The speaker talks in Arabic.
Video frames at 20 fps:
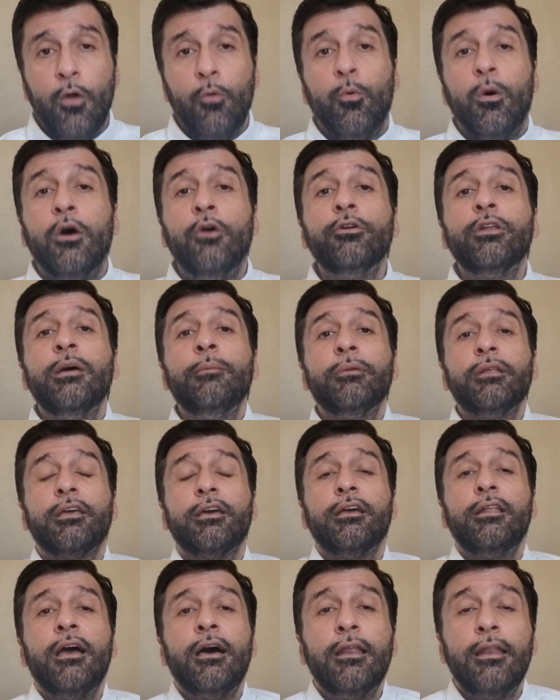وهنا من
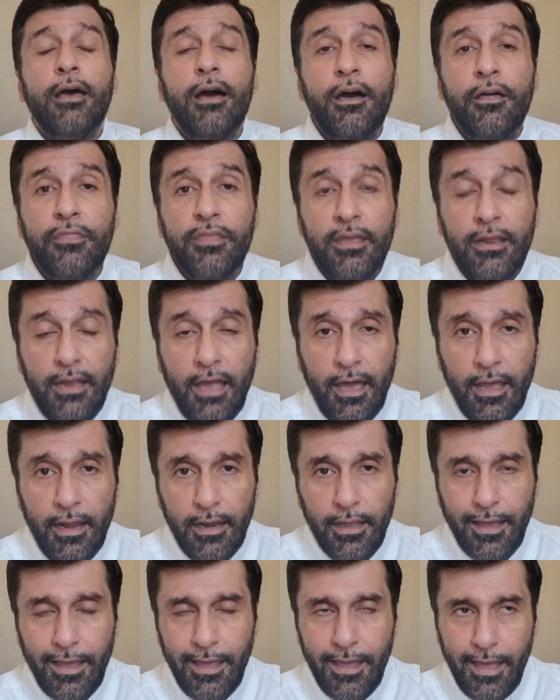خلال هذه
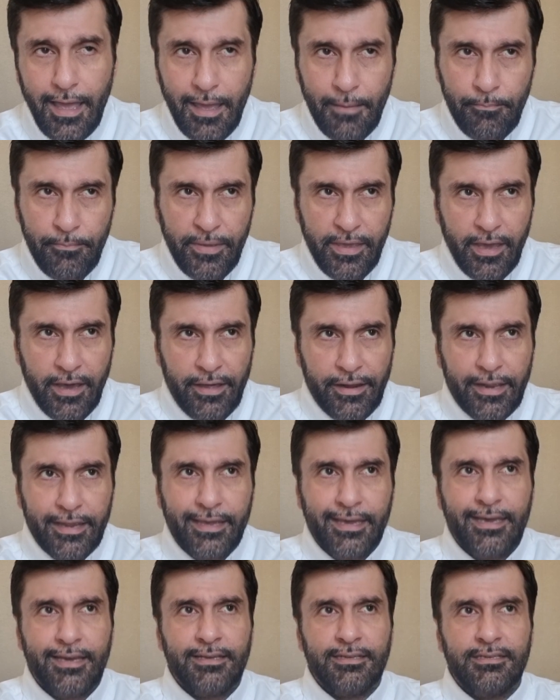الحلقه ابي
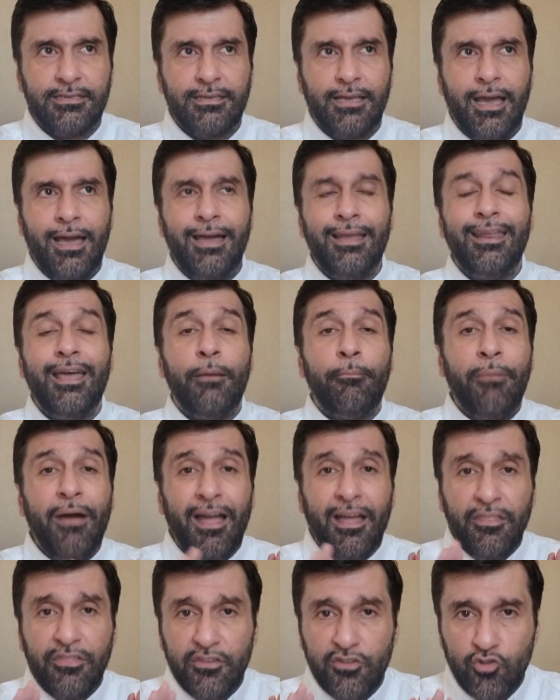اركز على
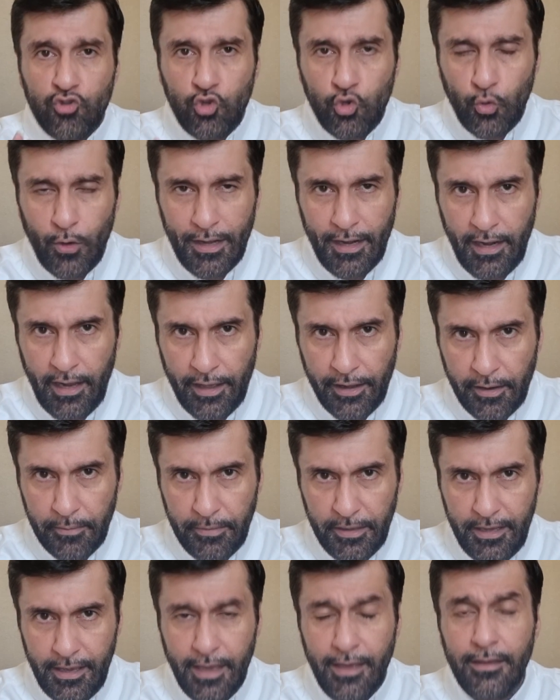بعض الدول
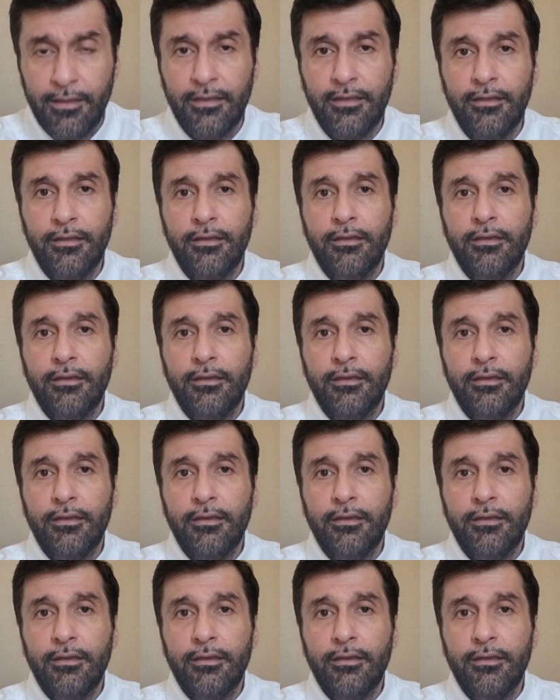العربيه